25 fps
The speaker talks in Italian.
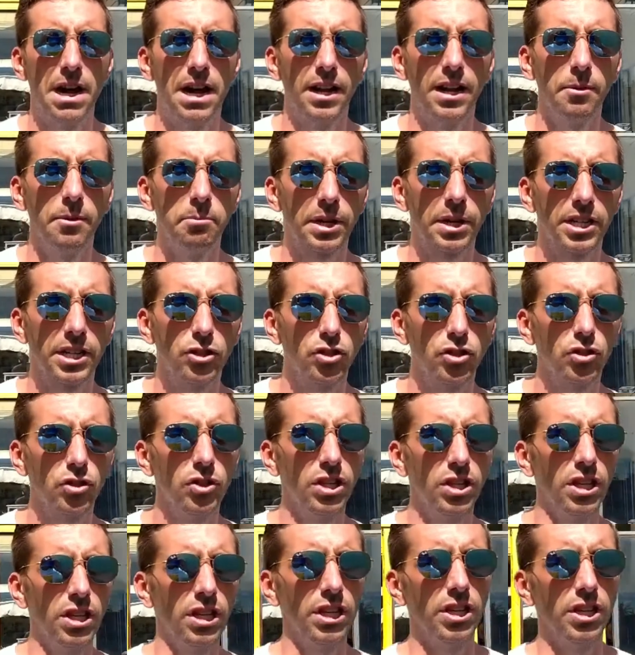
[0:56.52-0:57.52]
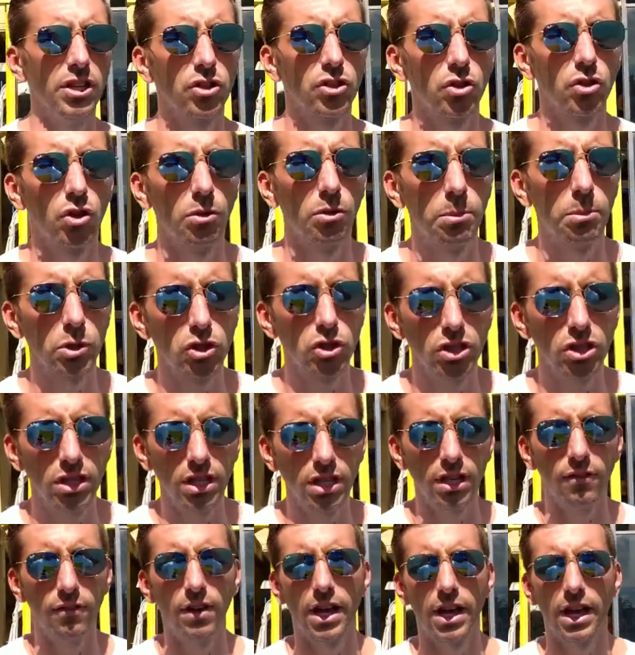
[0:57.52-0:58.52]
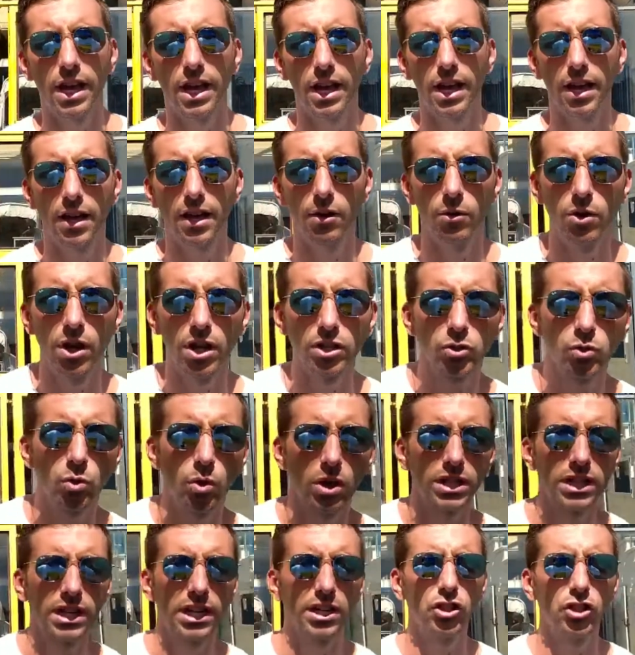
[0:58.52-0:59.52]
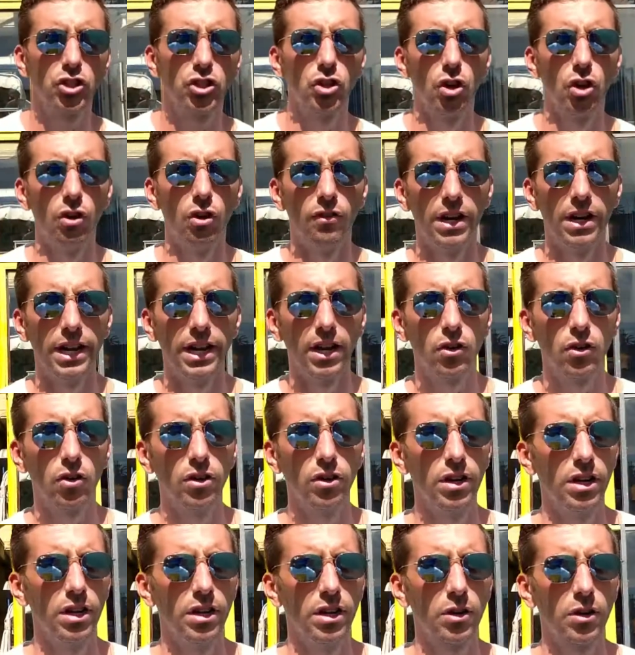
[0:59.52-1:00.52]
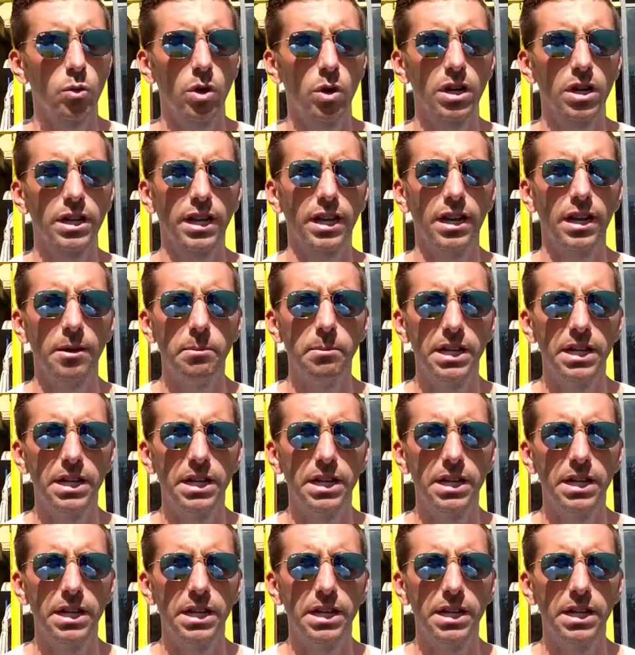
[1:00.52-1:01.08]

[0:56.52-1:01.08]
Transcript: Ma le impressioni sono positive, è eh. una squadra giovane con qualche